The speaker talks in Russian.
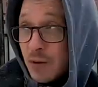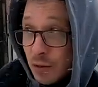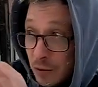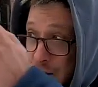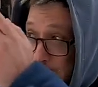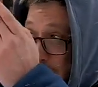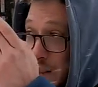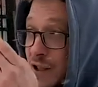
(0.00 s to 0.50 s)

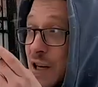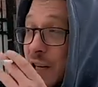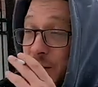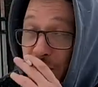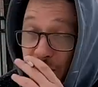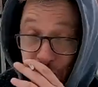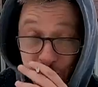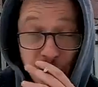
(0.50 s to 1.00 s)
Ну, я
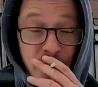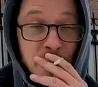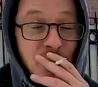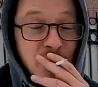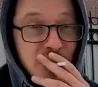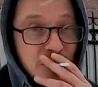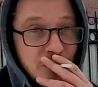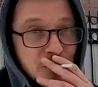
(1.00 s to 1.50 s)
сейчас
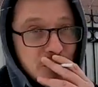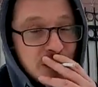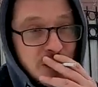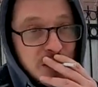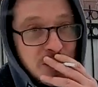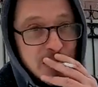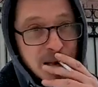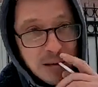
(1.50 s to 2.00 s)
временно живу
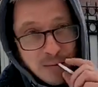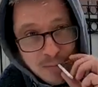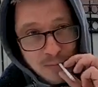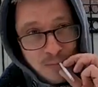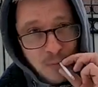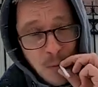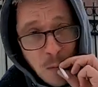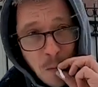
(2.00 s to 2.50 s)
здесь, да. То есть
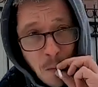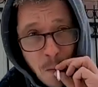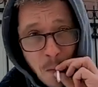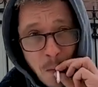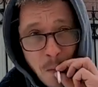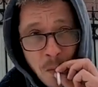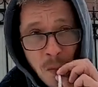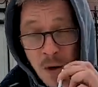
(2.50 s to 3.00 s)
это
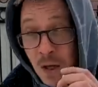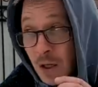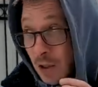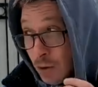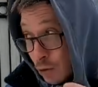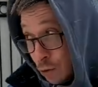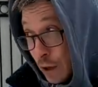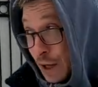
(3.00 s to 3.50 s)
дискомфорт реально
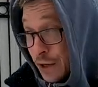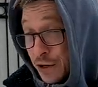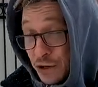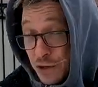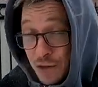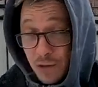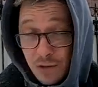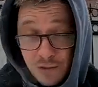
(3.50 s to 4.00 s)
доставляет,
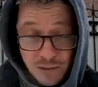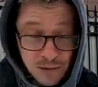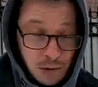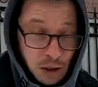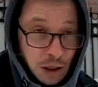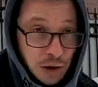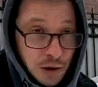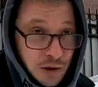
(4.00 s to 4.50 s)
конечно,
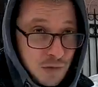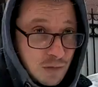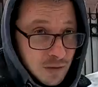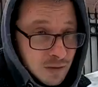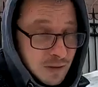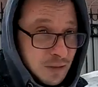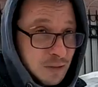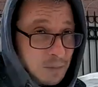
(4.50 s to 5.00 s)
да? Конечно. А вы
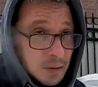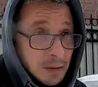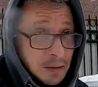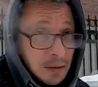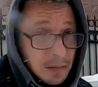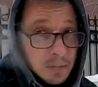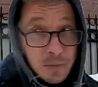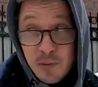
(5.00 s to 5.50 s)
как-то писали,
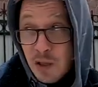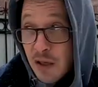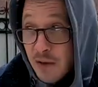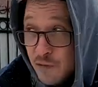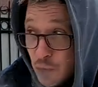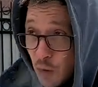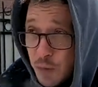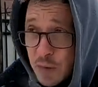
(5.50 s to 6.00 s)
там пытались как-то? все